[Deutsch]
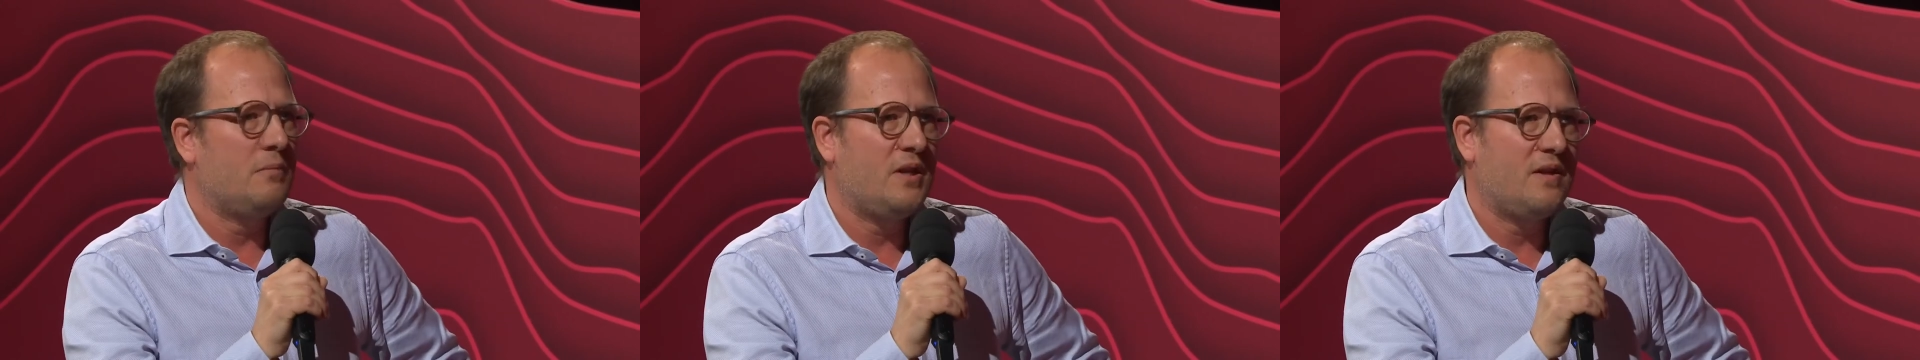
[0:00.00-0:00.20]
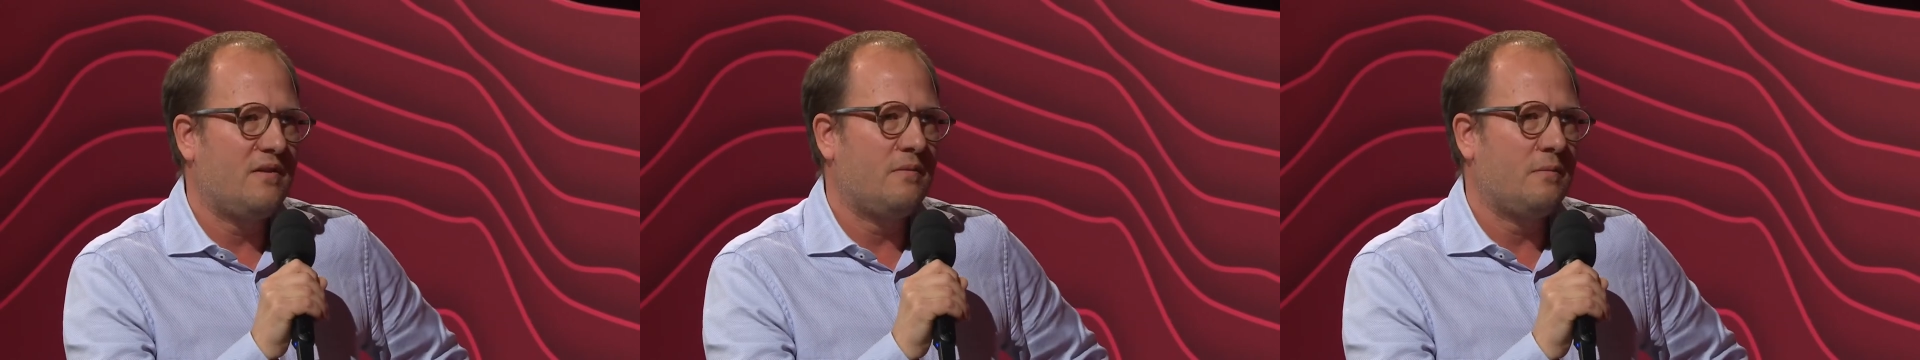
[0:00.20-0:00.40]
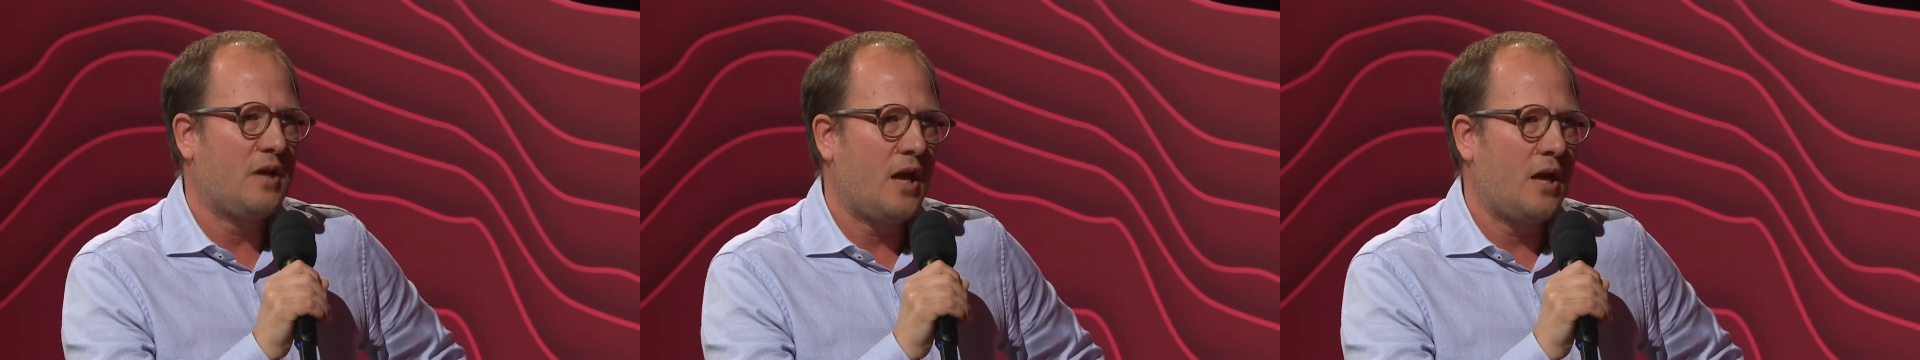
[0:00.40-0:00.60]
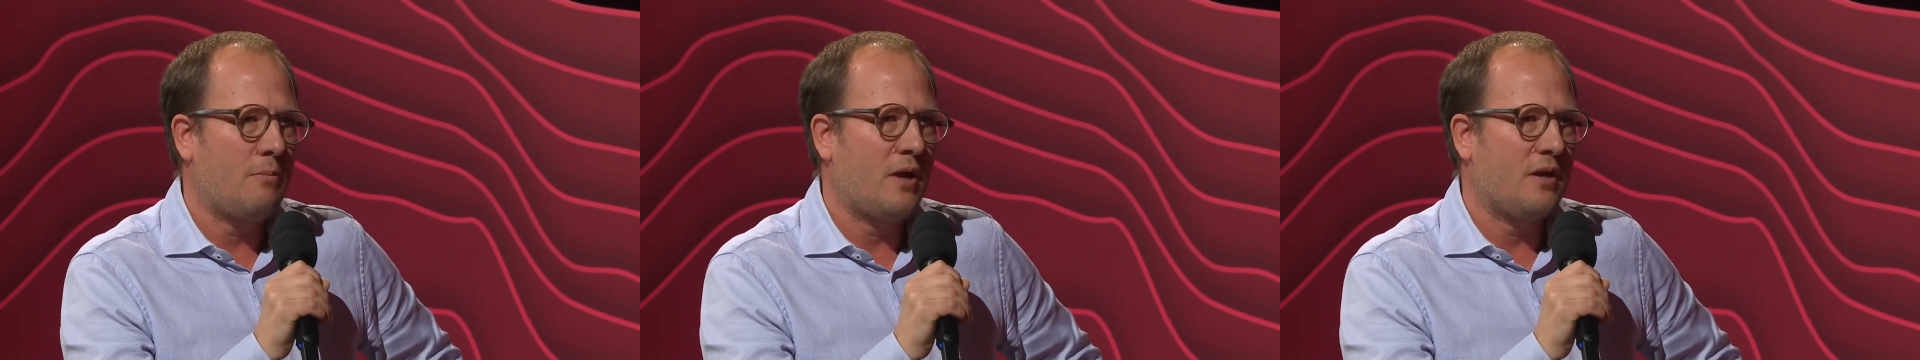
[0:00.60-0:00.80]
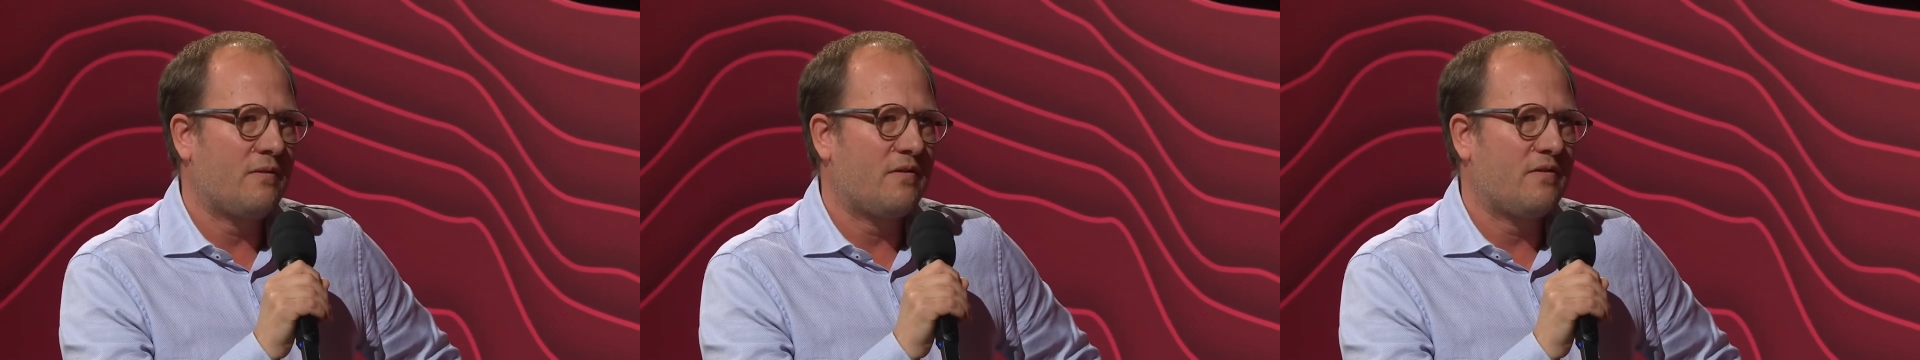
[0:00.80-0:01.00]
mit diesem Game
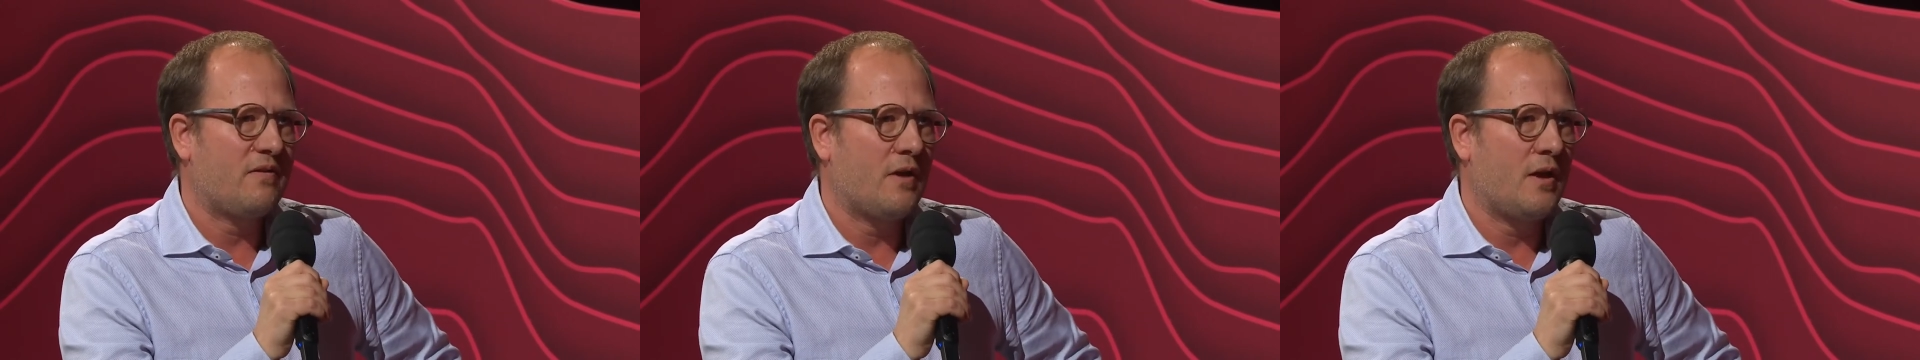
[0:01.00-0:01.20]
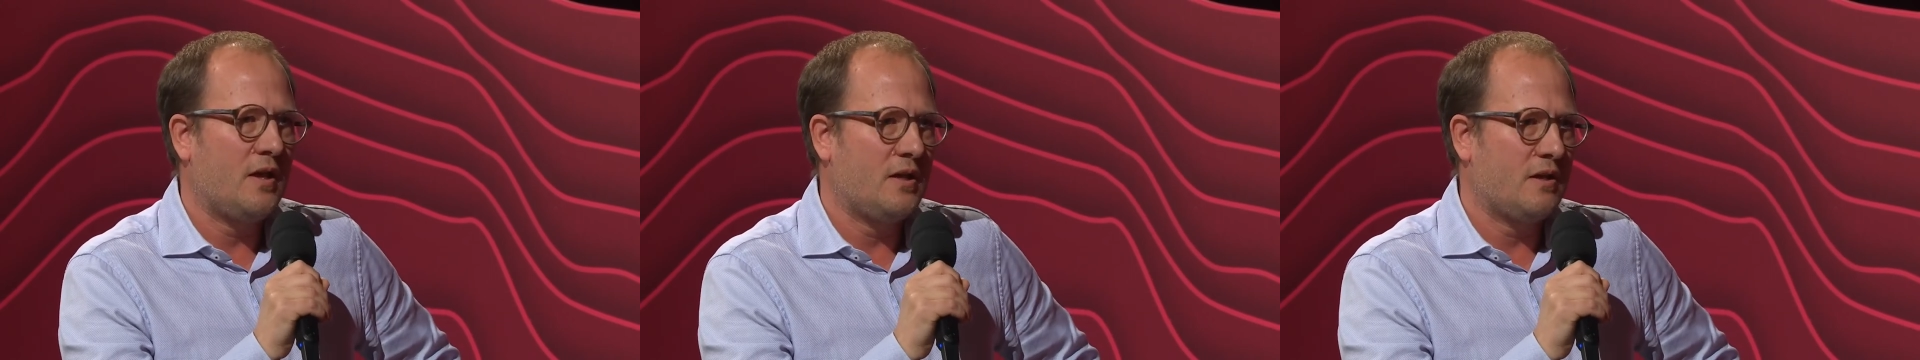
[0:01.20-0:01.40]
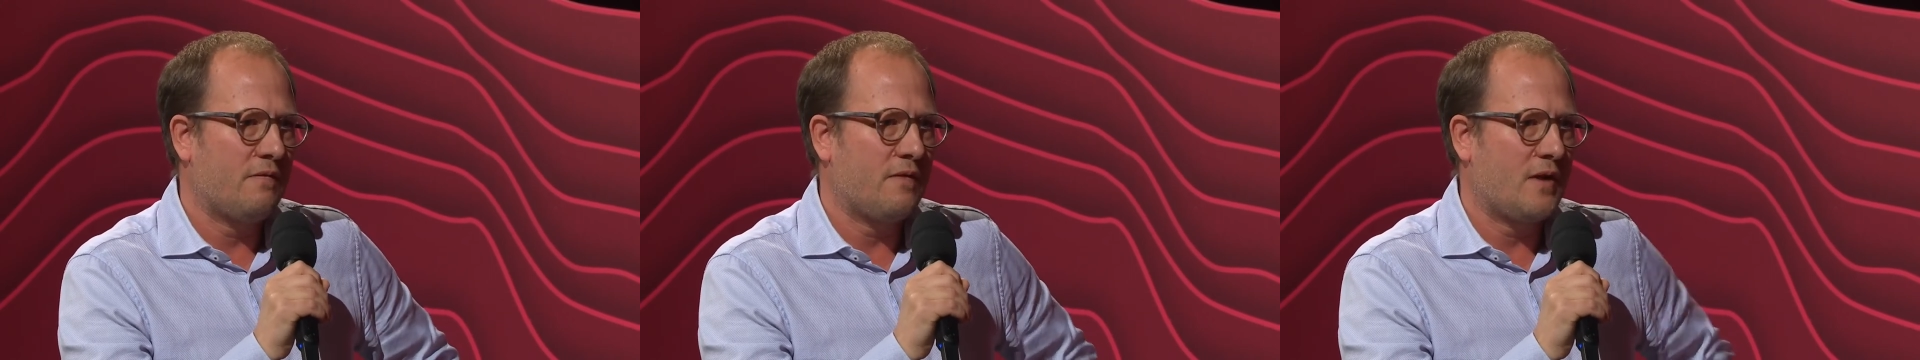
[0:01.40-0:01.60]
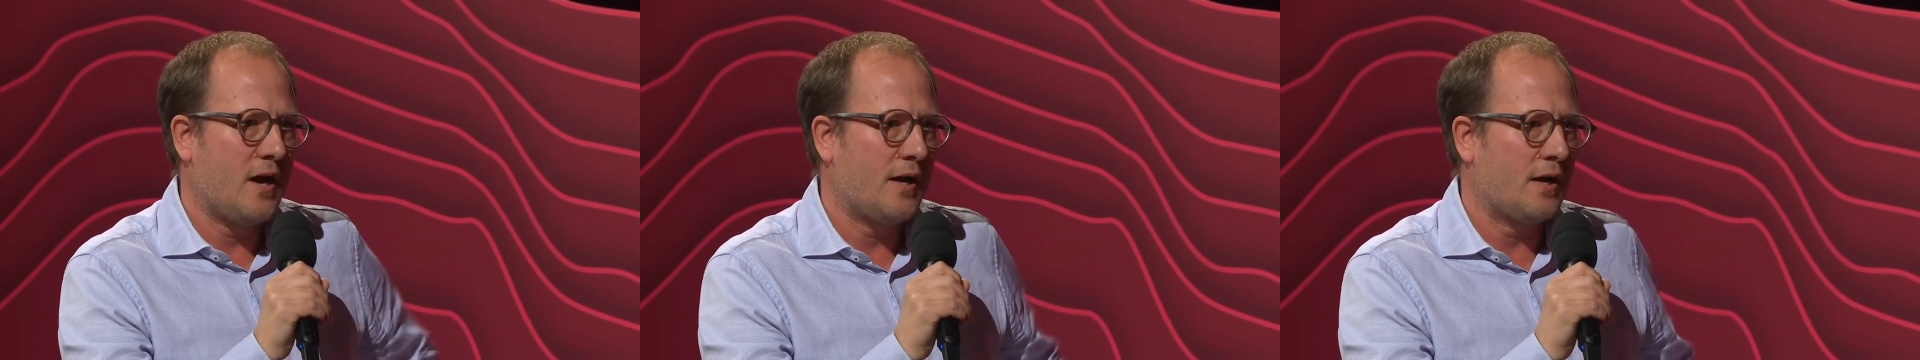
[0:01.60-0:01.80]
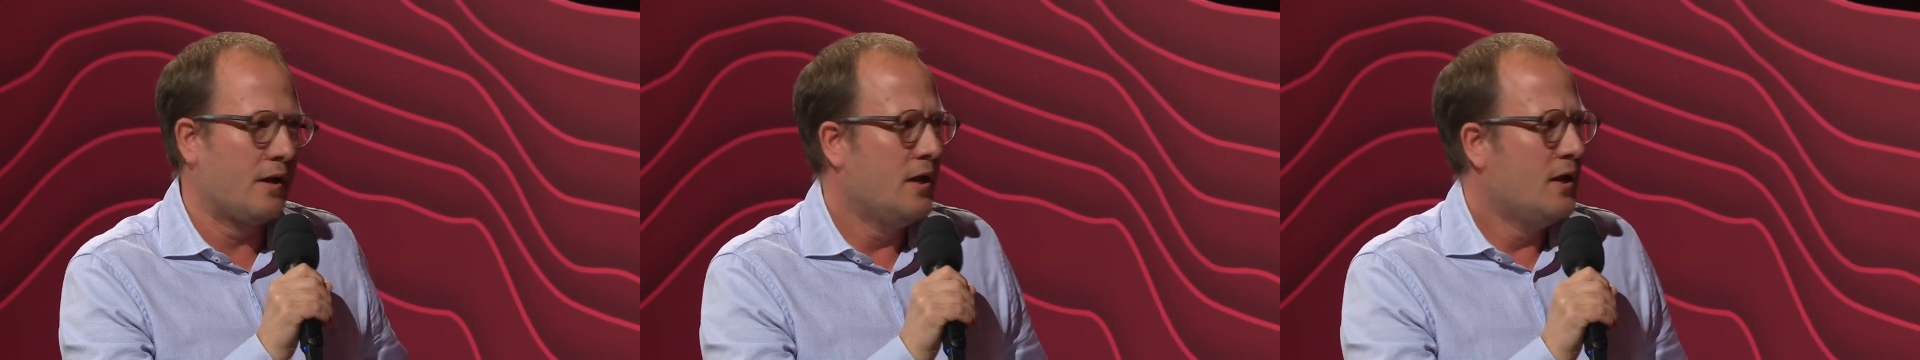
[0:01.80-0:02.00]
etwas äh, hinterfragen.